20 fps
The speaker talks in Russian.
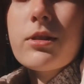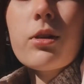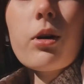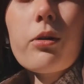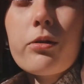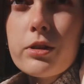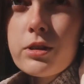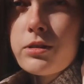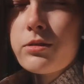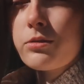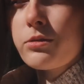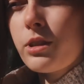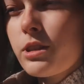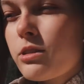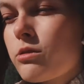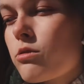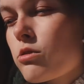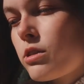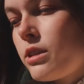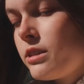новый, у
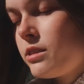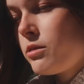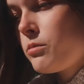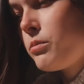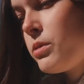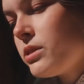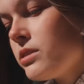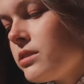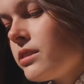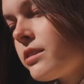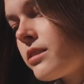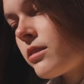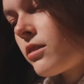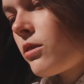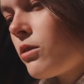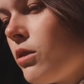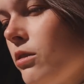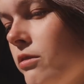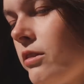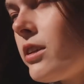нас уже один был,
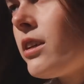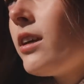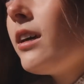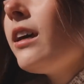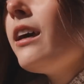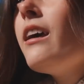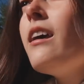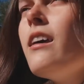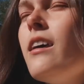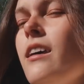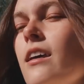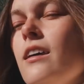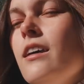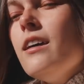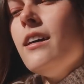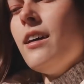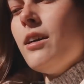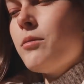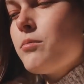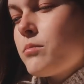этот новый.
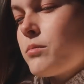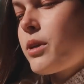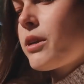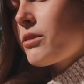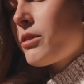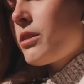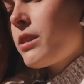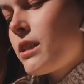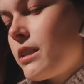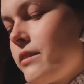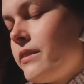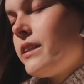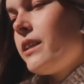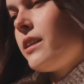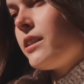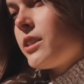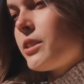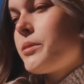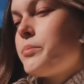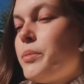Мы, правда,
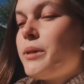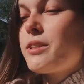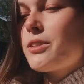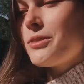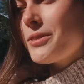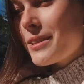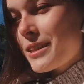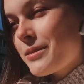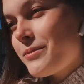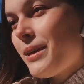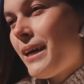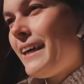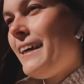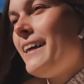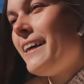договорились с подругами,